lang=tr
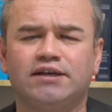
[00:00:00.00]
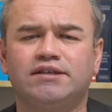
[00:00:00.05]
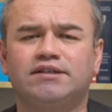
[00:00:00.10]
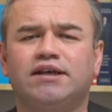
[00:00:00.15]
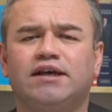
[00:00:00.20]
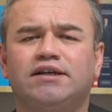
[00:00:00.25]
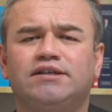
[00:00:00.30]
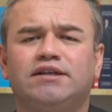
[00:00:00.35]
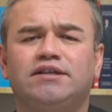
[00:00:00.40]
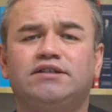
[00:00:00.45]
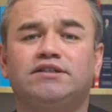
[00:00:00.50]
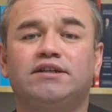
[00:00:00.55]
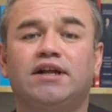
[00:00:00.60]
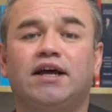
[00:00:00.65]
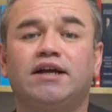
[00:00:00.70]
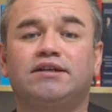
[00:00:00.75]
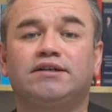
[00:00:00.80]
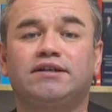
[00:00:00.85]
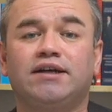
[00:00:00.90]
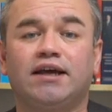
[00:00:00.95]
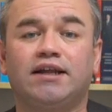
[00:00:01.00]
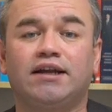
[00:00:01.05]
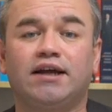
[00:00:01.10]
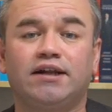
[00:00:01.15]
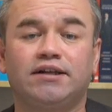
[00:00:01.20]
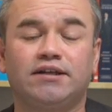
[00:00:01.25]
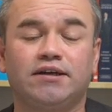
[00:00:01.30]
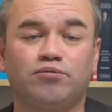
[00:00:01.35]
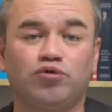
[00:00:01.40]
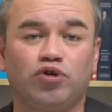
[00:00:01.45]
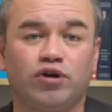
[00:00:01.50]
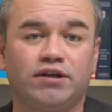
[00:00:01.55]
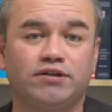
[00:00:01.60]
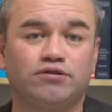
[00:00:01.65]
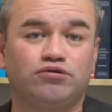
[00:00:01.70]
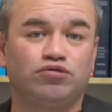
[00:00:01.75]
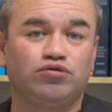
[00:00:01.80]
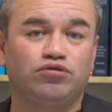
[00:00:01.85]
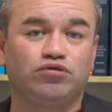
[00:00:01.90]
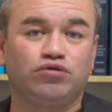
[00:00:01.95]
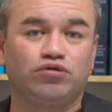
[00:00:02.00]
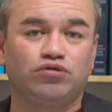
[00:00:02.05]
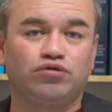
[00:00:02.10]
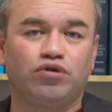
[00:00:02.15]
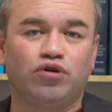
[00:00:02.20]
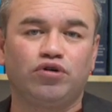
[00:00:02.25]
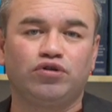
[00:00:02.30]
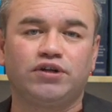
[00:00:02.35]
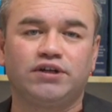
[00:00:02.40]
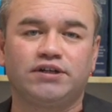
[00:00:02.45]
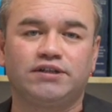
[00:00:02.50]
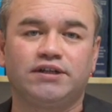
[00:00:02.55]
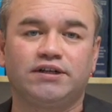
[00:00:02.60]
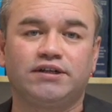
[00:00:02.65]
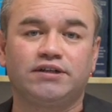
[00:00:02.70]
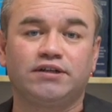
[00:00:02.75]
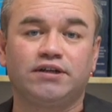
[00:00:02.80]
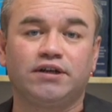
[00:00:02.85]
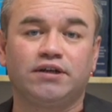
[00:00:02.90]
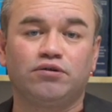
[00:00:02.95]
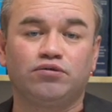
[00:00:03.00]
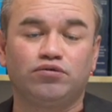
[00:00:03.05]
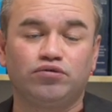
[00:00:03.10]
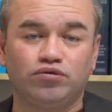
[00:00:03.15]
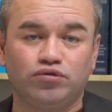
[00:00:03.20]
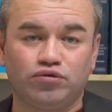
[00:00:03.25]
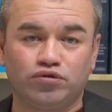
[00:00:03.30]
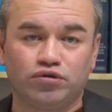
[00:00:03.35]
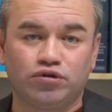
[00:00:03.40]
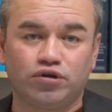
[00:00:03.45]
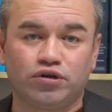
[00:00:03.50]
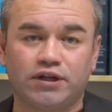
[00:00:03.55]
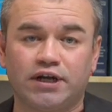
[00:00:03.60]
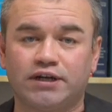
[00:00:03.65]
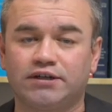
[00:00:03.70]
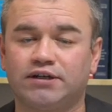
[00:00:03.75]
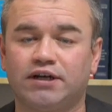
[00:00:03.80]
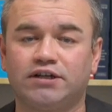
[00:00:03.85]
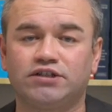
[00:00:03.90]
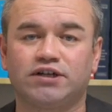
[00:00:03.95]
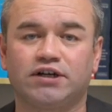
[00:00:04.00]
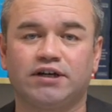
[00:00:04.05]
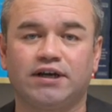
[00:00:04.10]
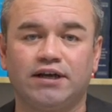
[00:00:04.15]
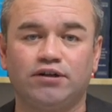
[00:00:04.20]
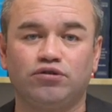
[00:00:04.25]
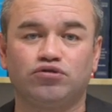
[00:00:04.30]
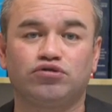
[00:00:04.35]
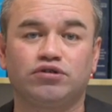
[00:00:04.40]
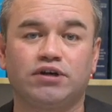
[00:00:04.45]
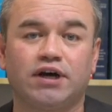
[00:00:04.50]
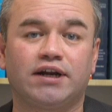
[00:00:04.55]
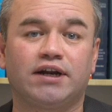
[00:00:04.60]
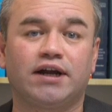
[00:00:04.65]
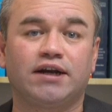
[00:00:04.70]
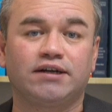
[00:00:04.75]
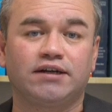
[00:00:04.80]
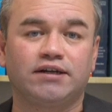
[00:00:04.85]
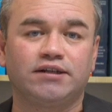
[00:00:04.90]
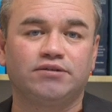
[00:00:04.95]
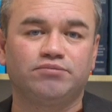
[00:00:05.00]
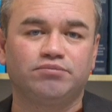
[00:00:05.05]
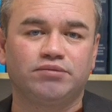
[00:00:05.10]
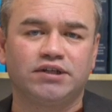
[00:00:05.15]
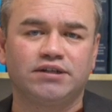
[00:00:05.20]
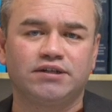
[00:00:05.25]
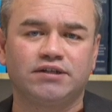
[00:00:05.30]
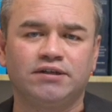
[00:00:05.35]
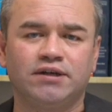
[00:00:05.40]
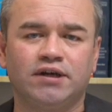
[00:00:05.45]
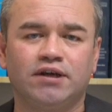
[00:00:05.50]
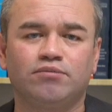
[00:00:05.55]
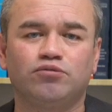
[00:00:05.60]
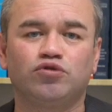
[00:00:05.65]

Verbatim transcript: Siyasetçiler genelde bu enstitünün önerilerini uyguluyorlar. Ancak henüz karar alınmadı.